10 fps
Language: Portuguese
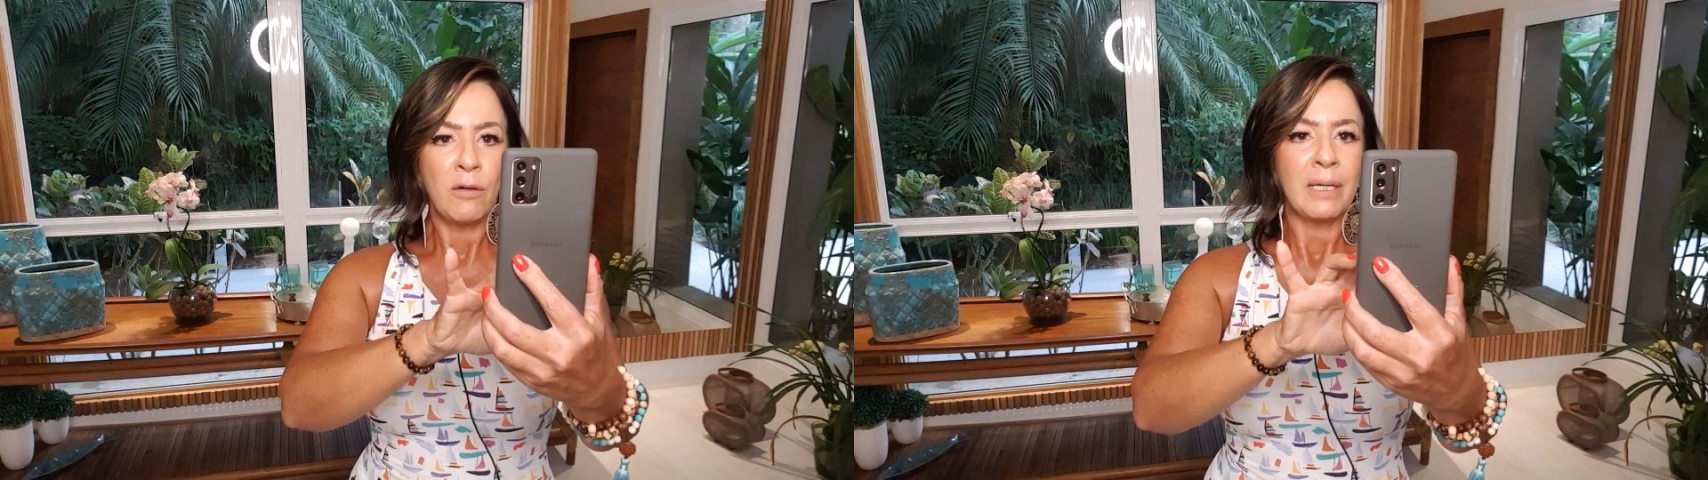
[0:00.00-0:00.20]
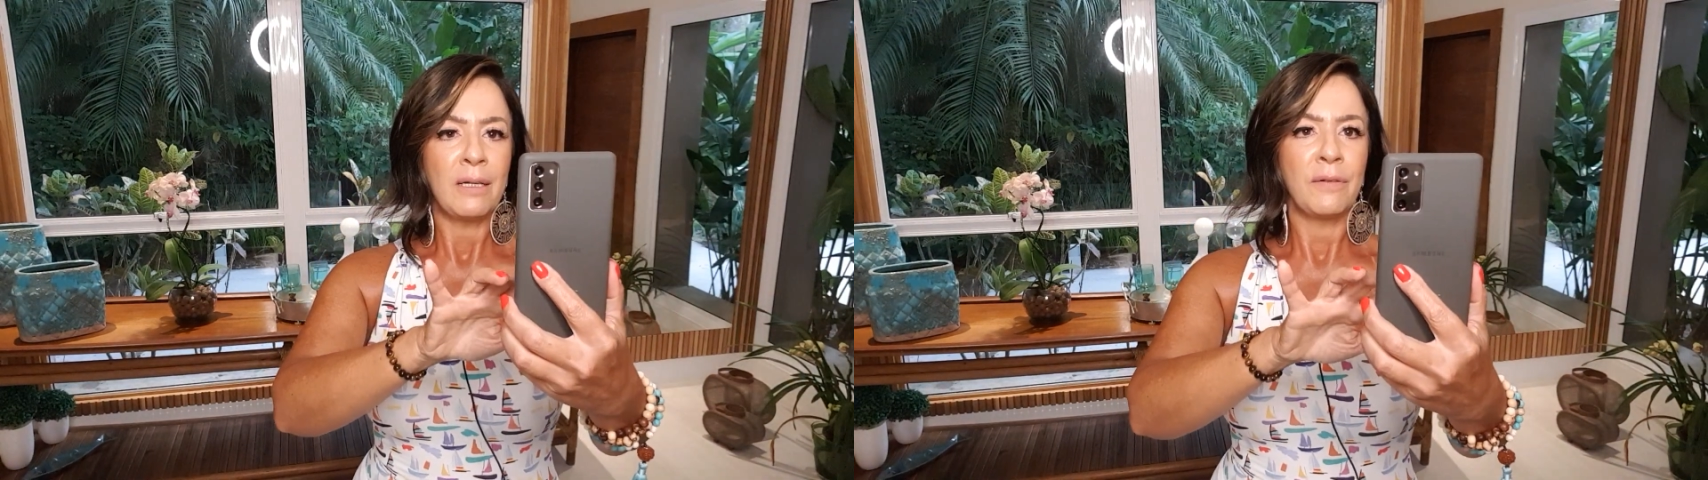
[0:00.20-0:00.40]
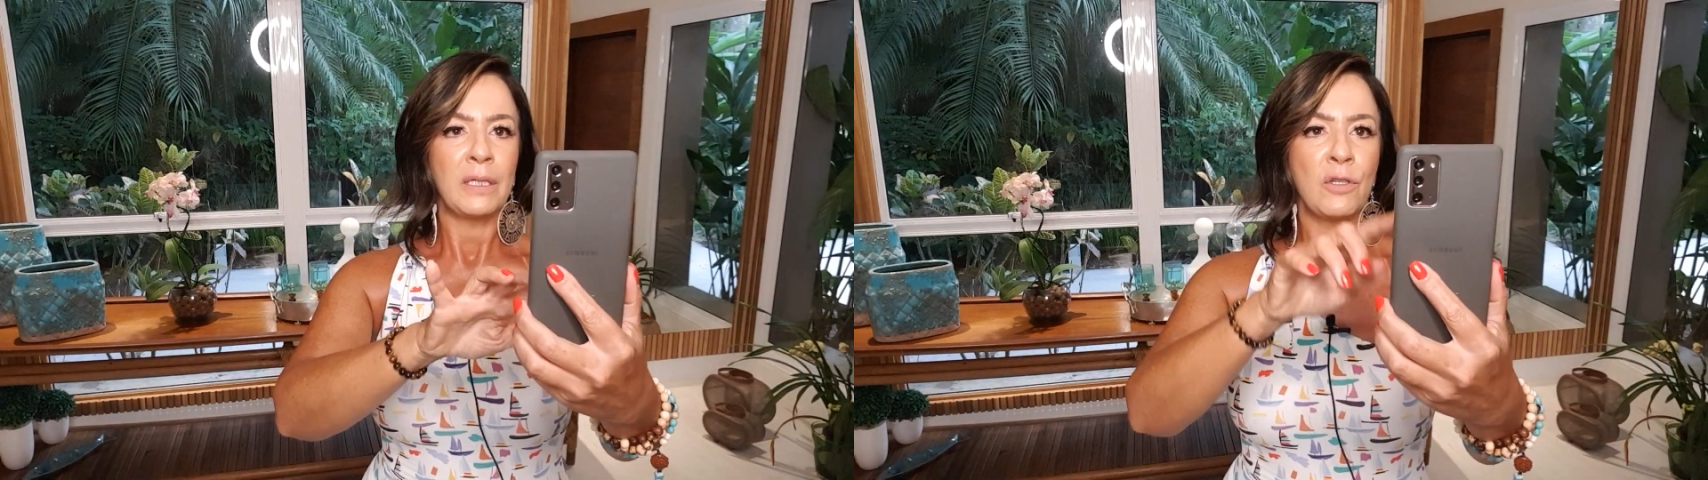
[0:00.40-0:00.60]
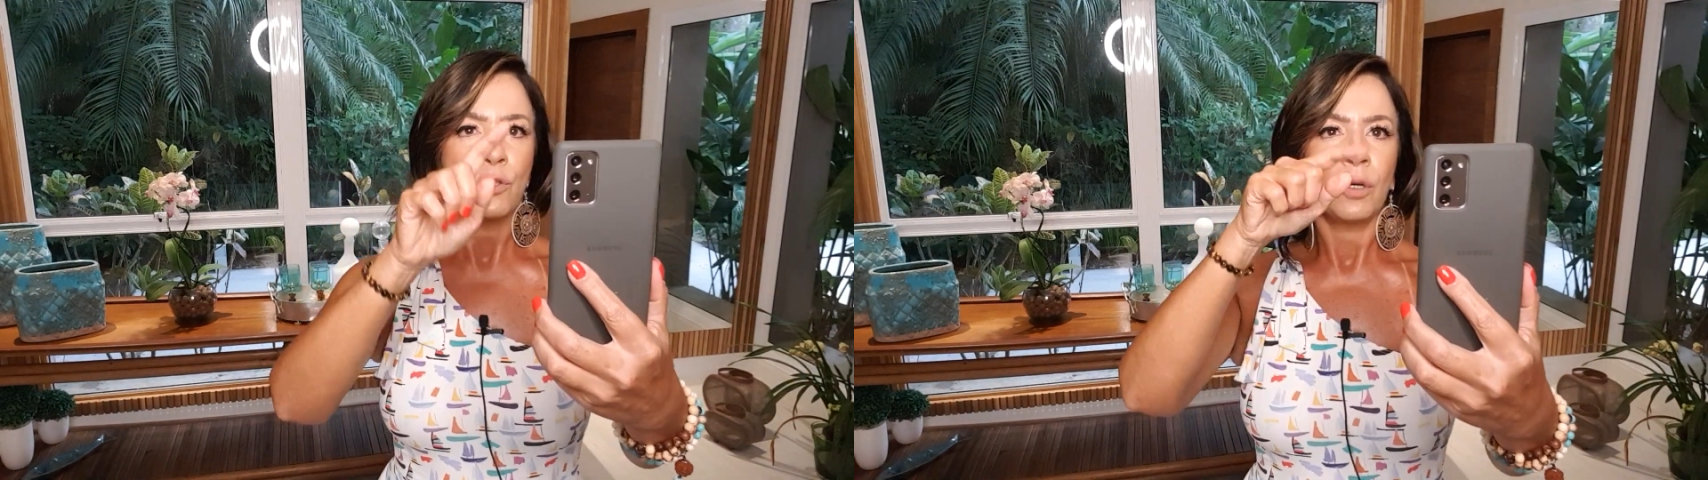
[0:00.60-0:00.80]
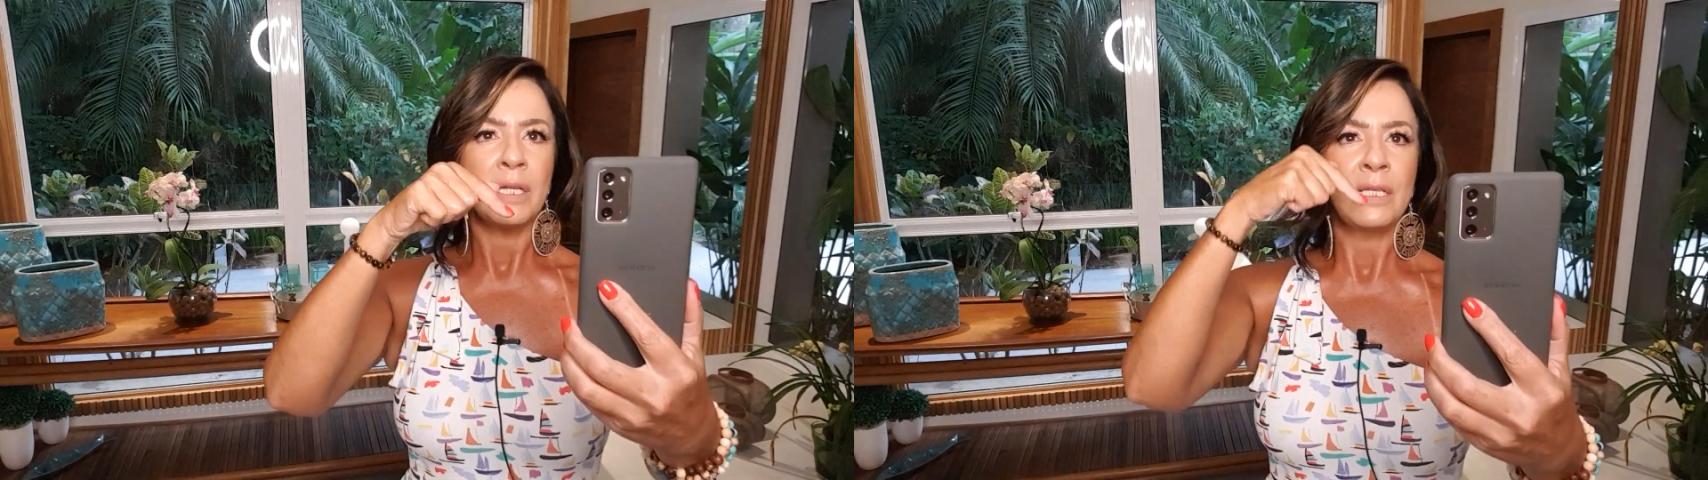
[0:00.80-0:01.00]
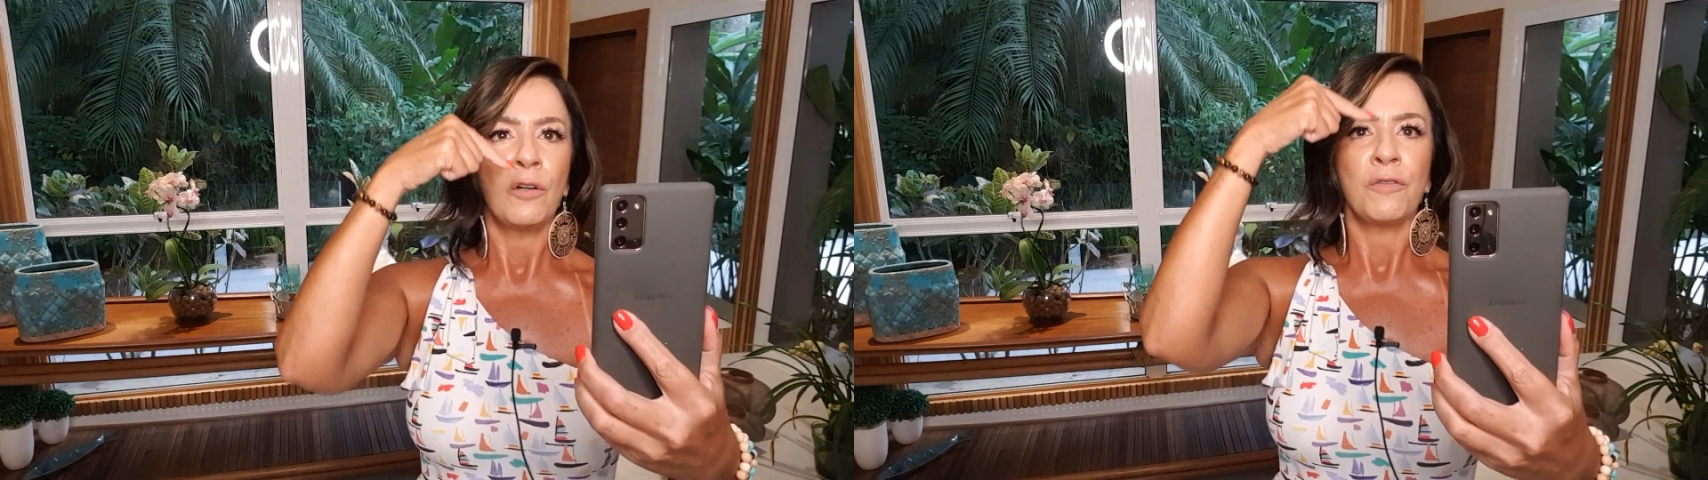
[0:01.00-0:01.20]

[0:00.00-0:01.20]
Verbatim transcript: eu gravando stories e eu